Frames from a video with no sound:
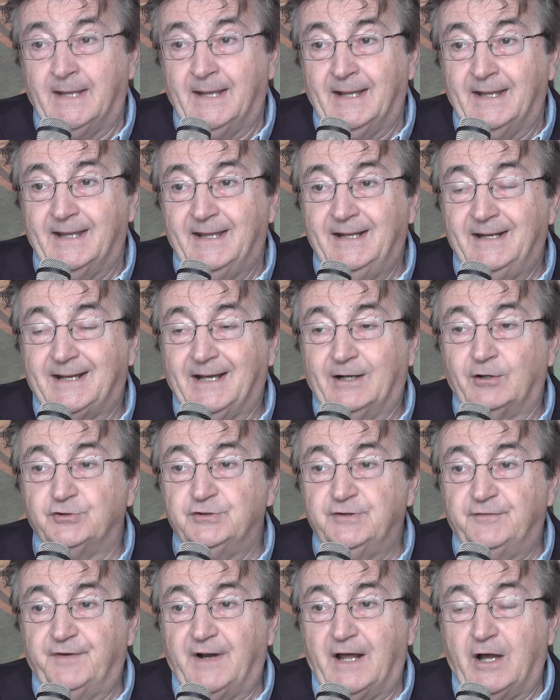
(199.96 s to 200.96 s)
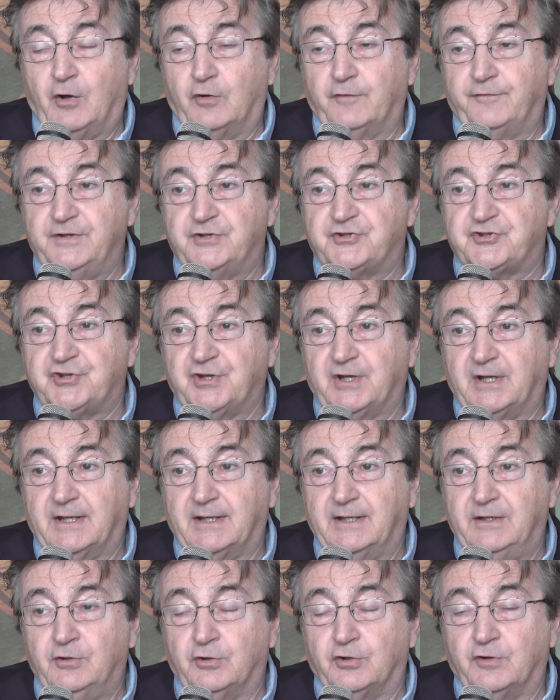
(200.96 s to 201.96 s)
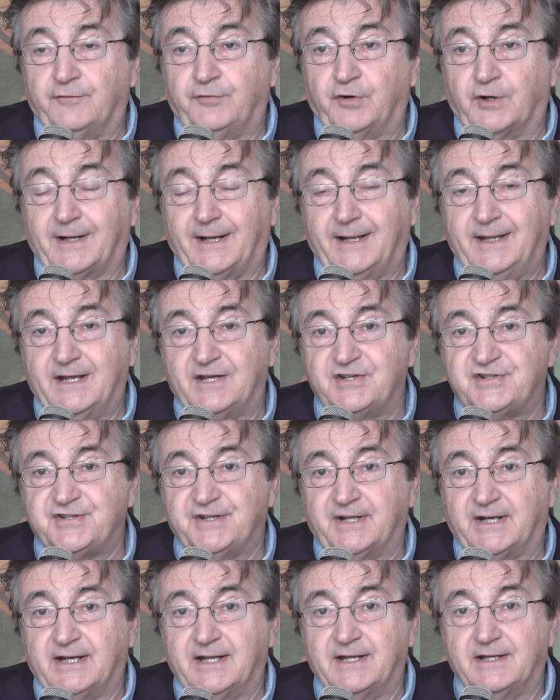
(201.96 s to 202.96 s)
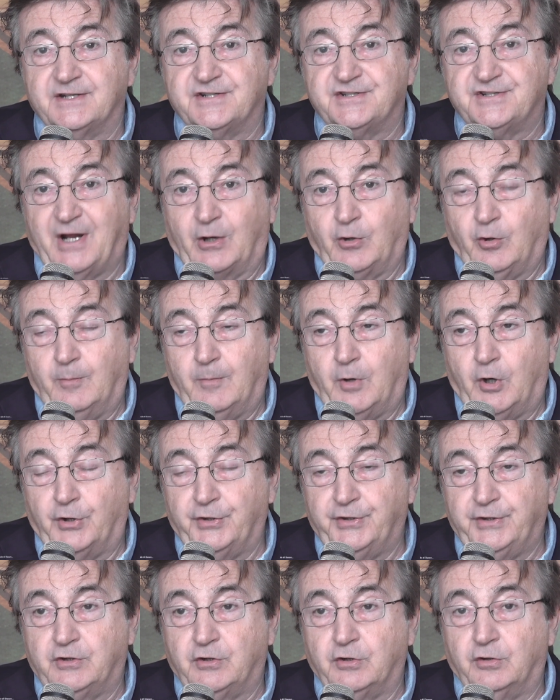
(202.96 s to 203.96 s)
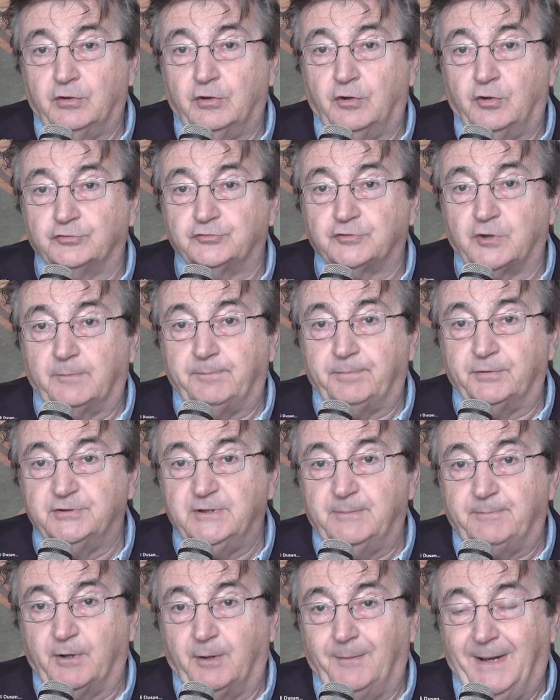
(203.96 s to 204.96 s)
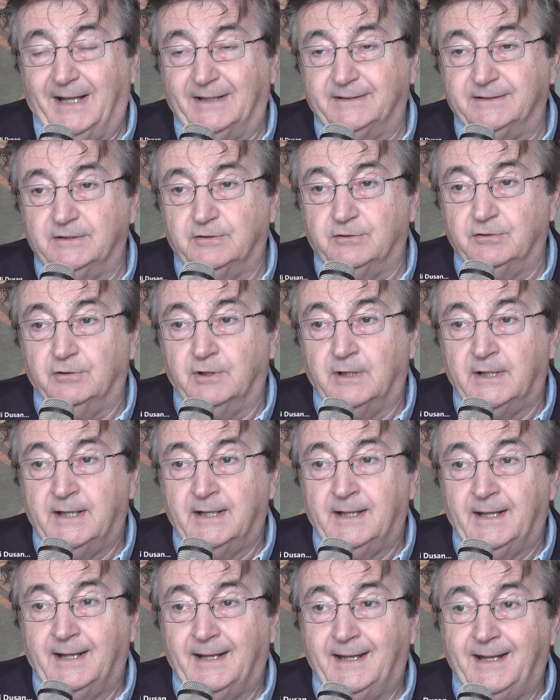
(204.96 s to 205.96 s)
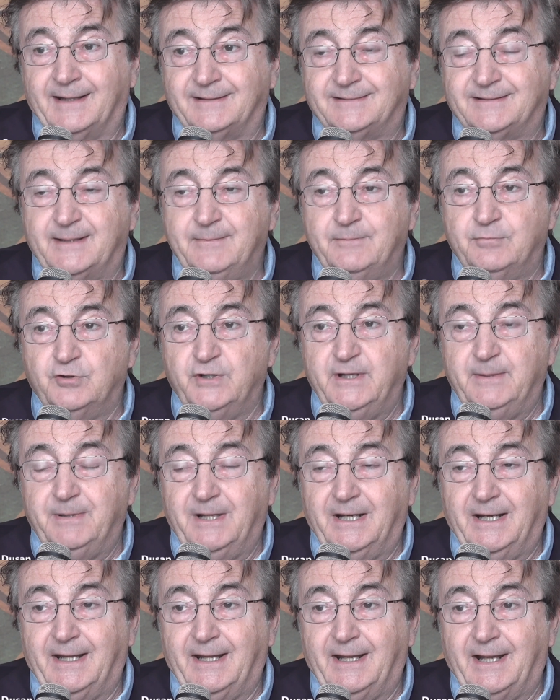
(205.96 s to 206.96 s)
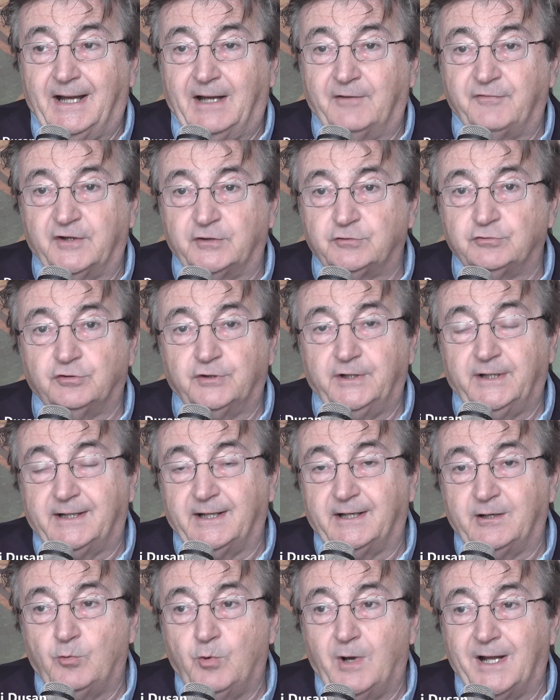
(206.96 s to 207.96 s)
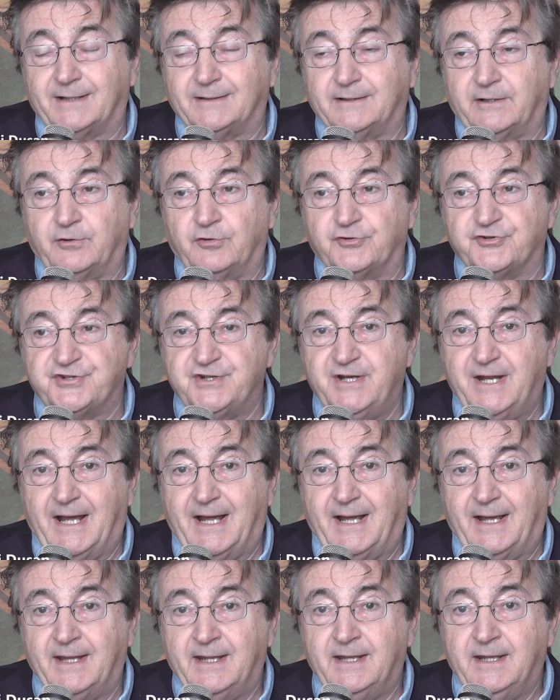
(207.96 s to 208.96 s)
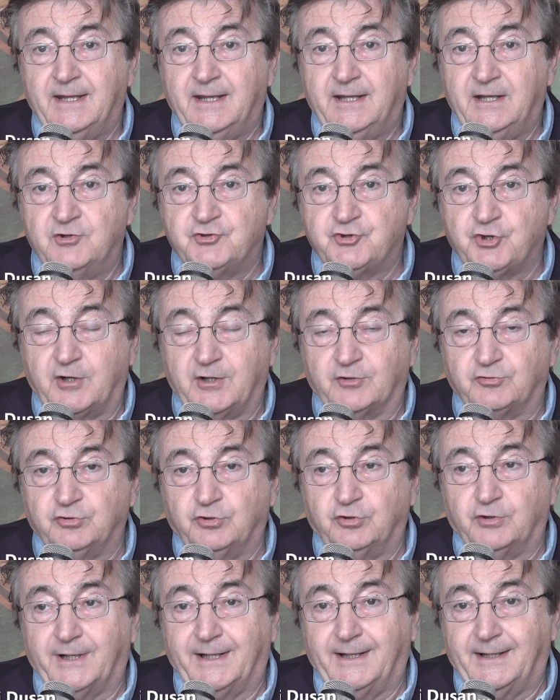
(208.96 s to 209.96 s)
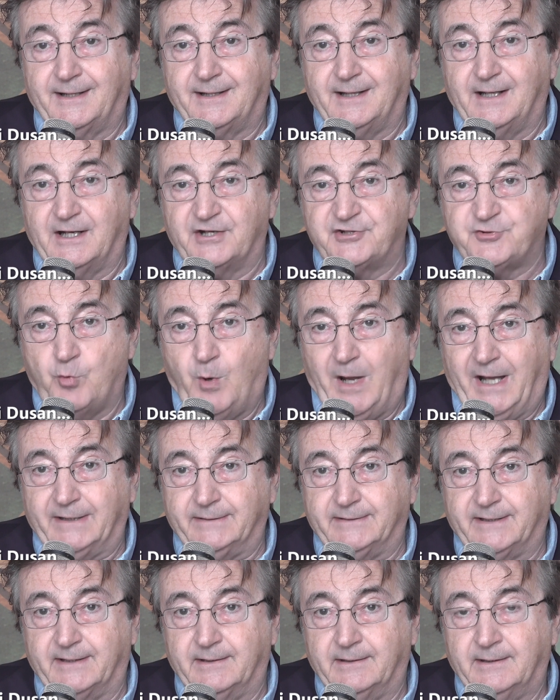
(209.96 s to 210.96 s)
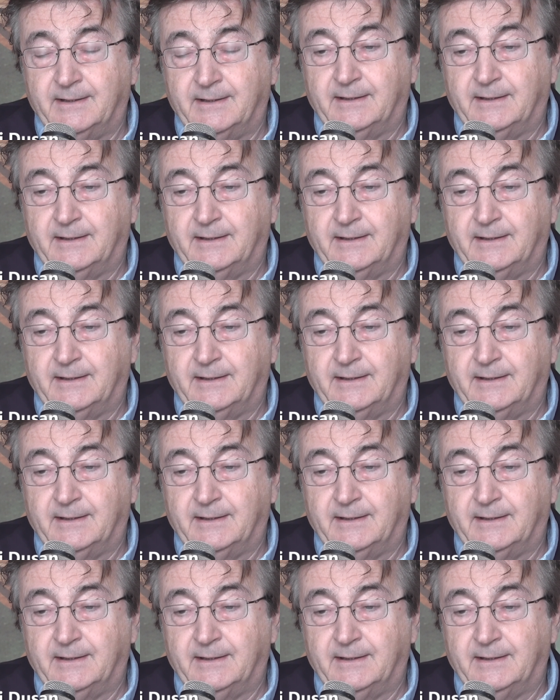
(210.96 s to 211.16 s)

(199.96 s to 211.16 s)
Il calo di Vlaovic io non vorrei essere salomonico o troppo diplomatico, è attribuibile a fattori che riguardano sia il giocatore che la squadra.